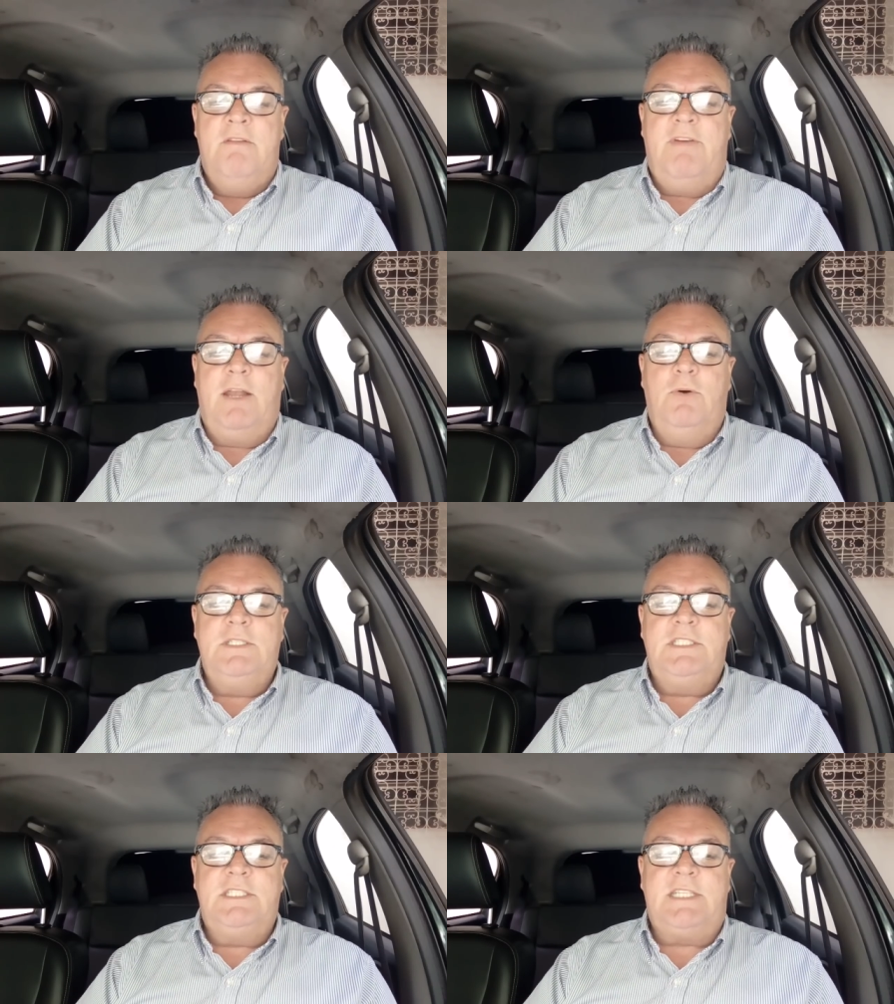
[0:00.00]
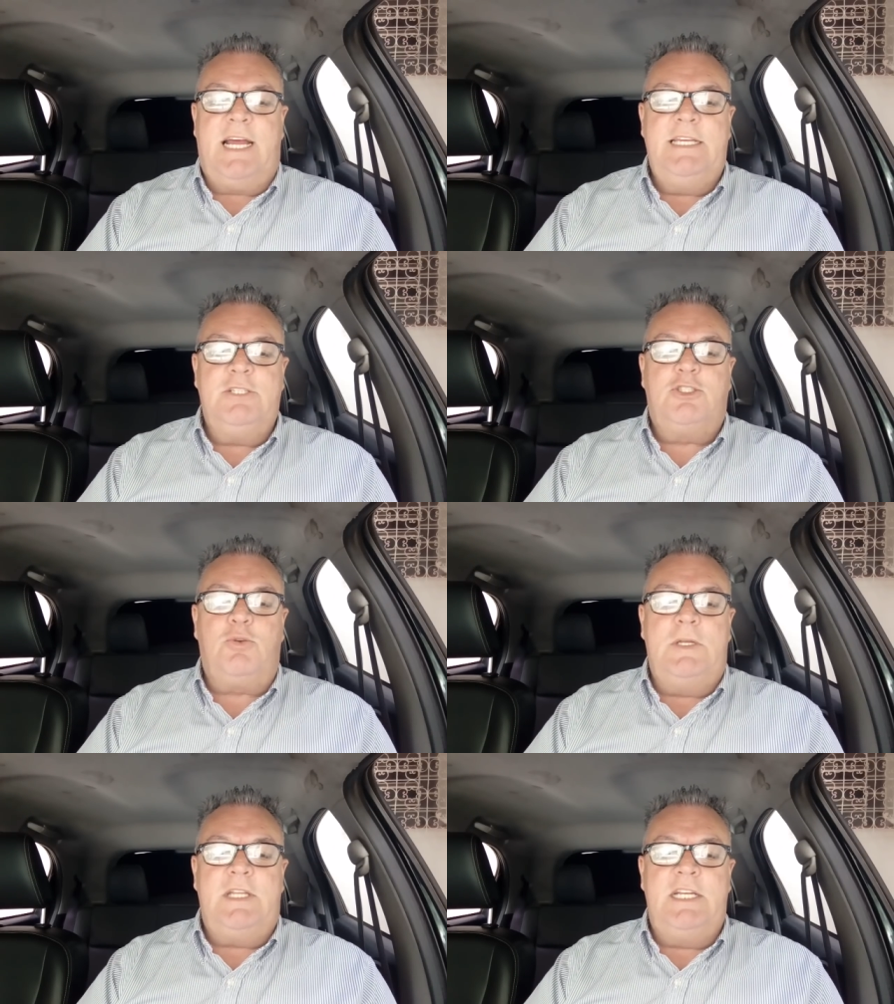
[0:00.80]
Valores extraídos
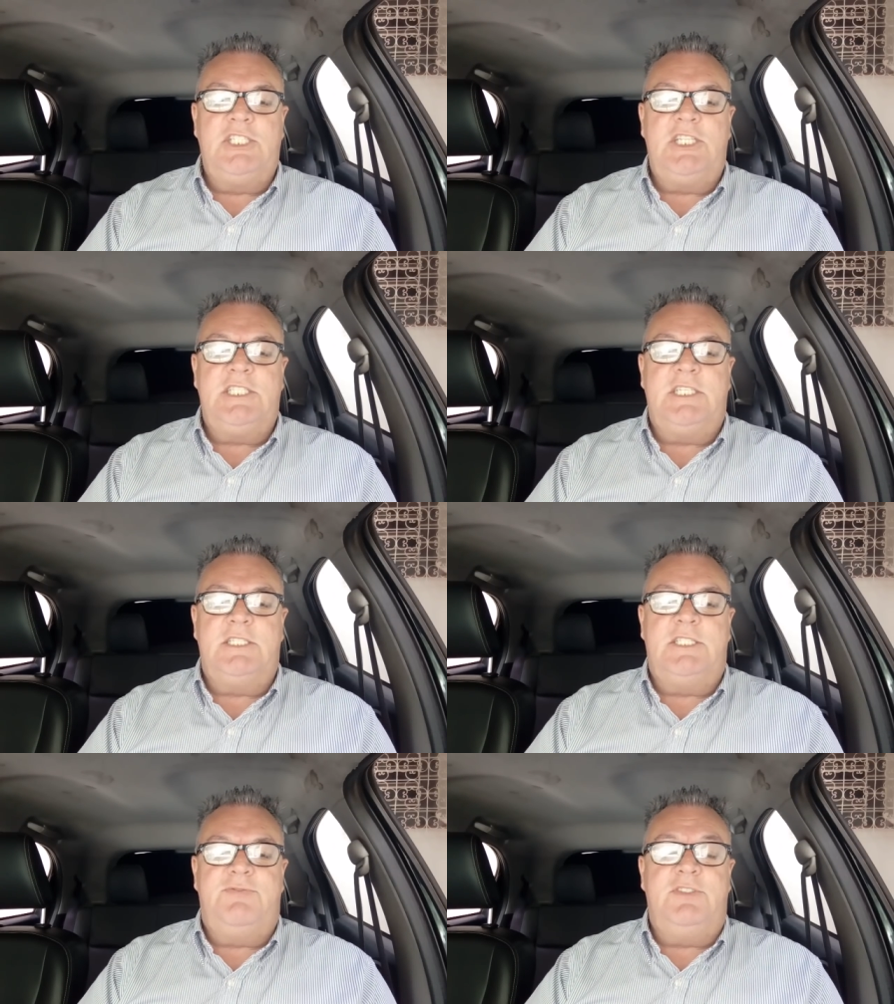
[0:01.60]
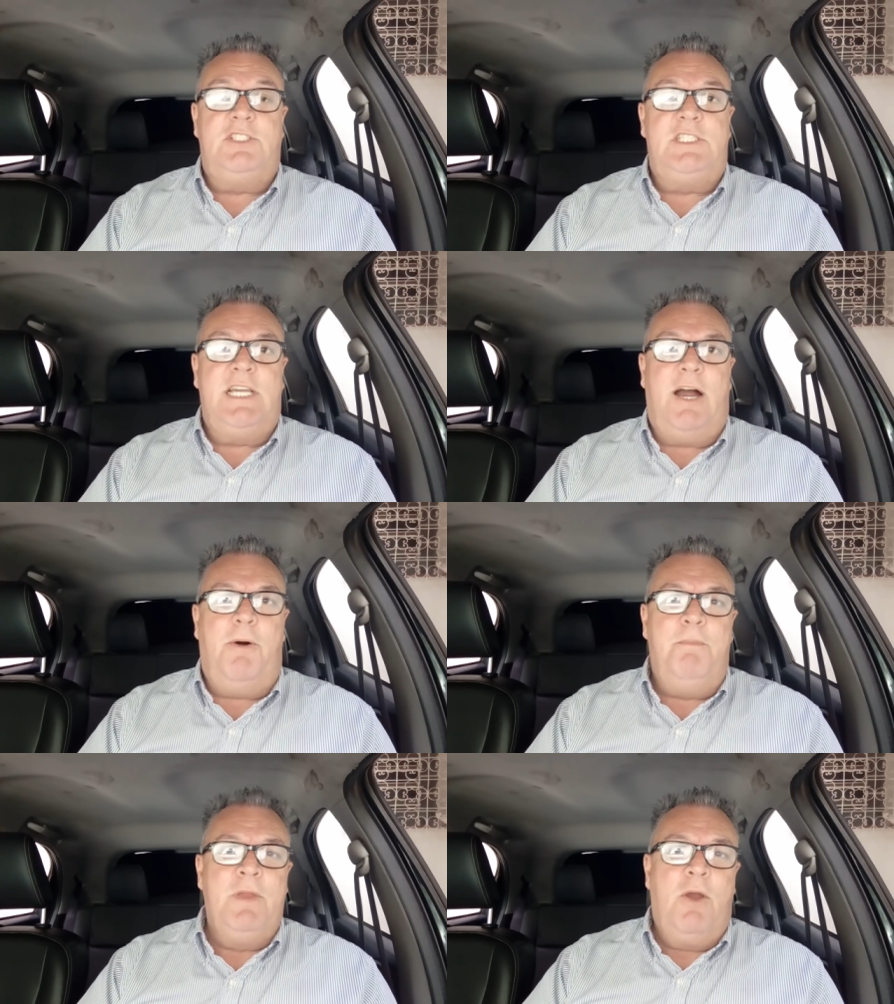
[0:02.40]
com inteligência
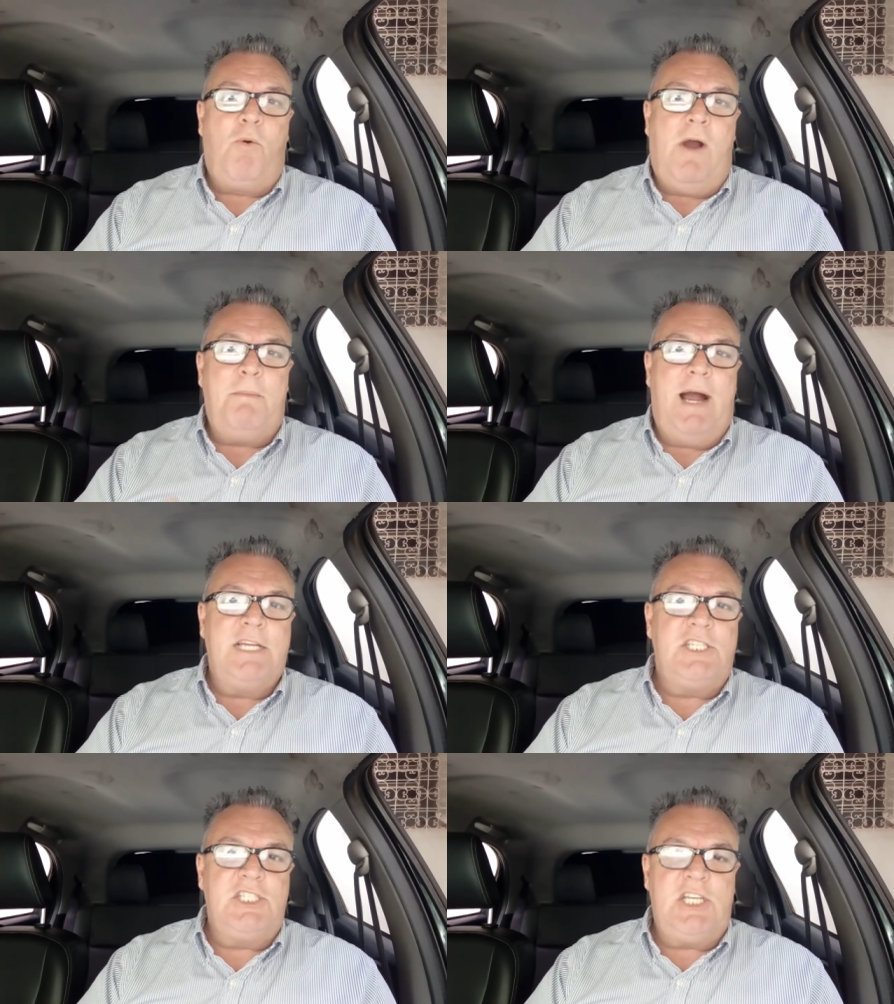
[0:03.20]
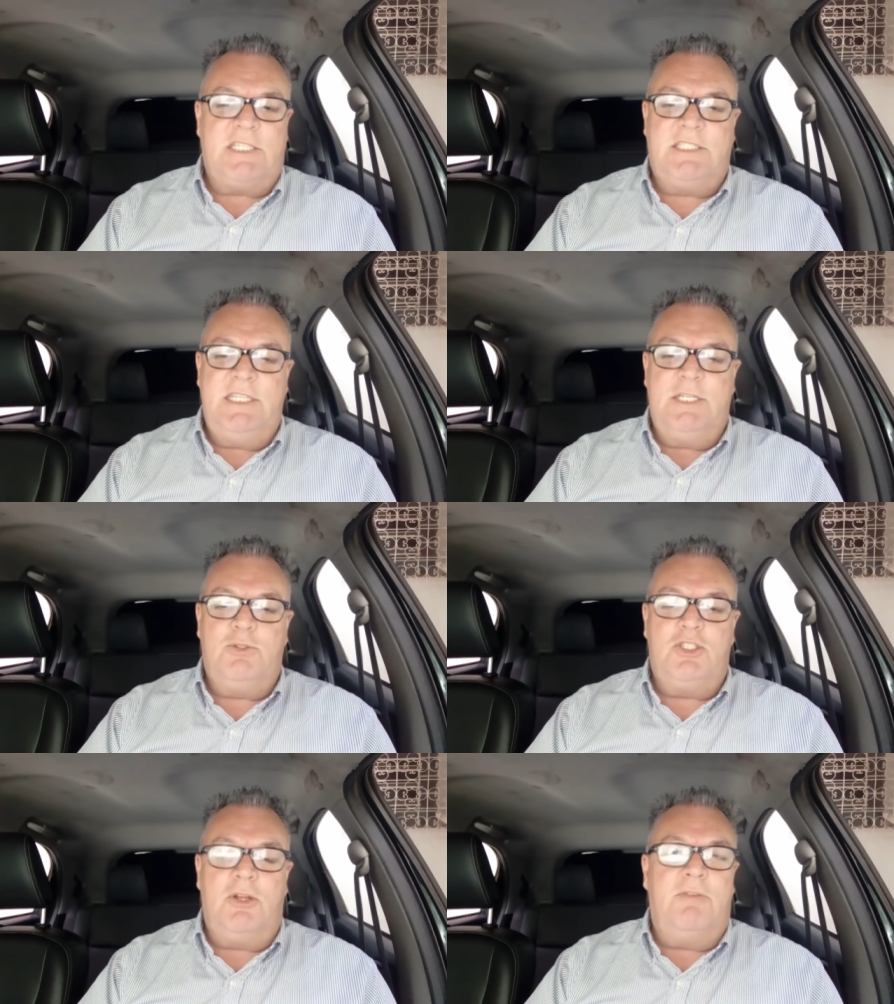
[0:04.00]
artificial com a margem de
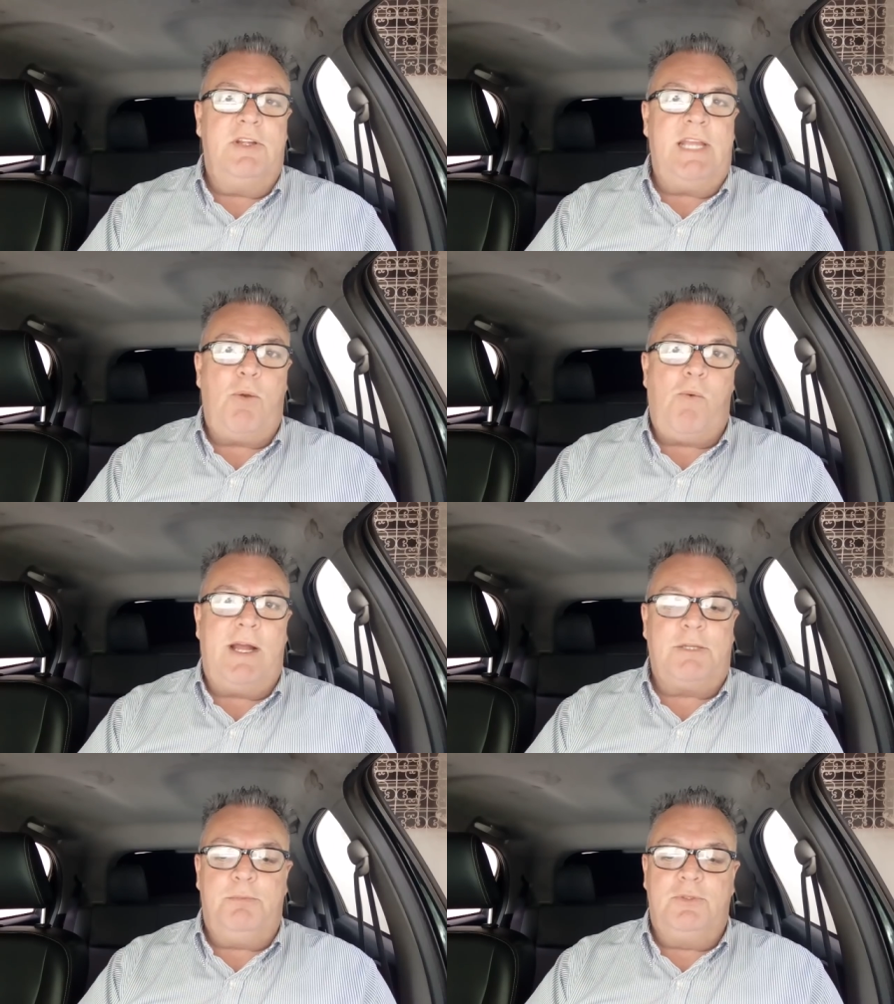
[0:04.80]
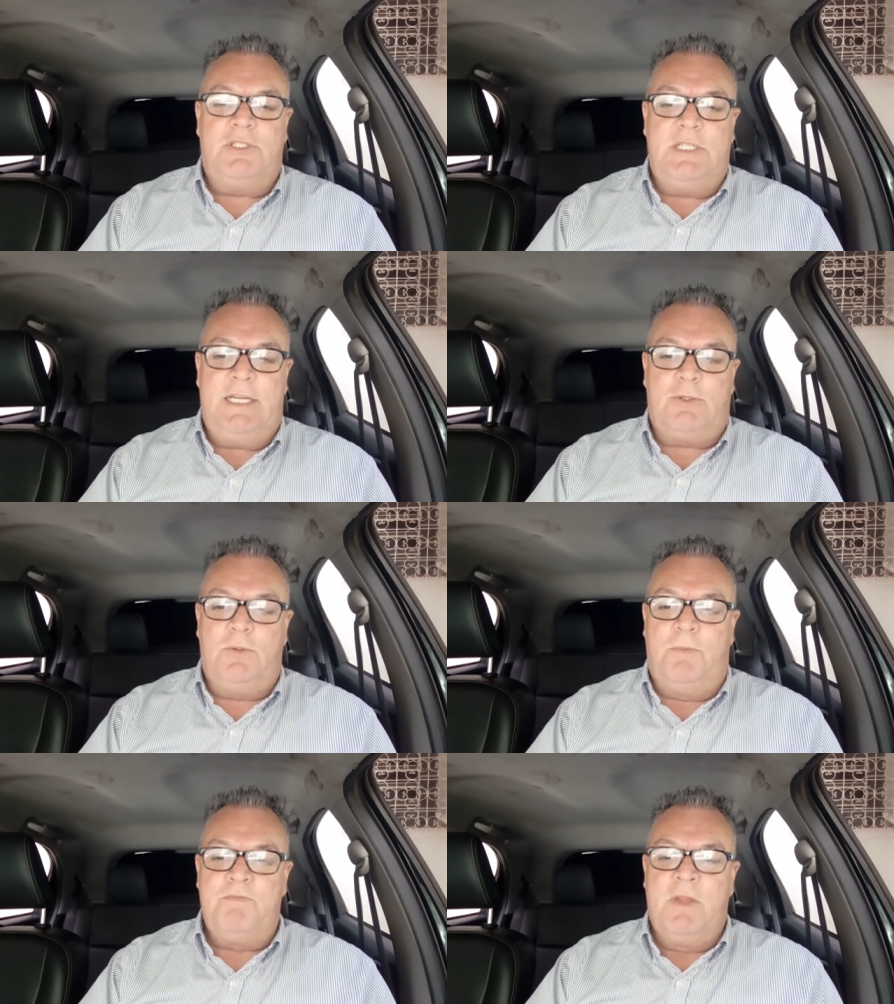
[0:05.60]
acerto de
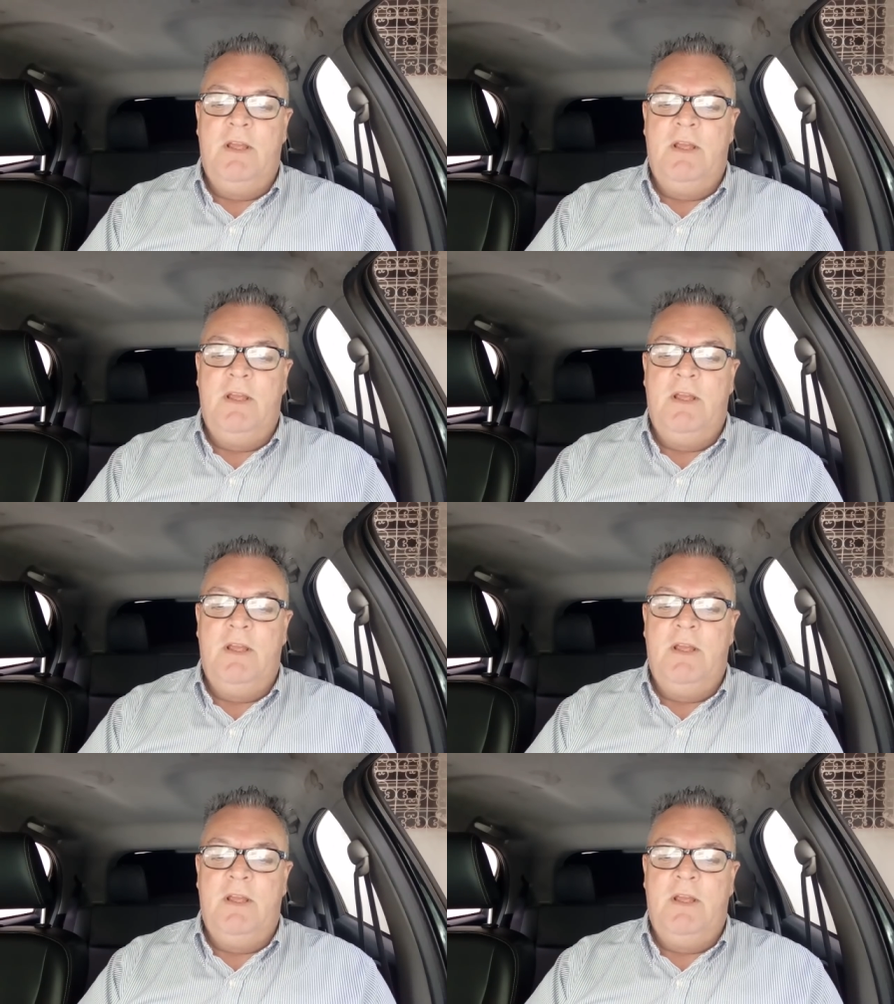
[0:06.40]
94%.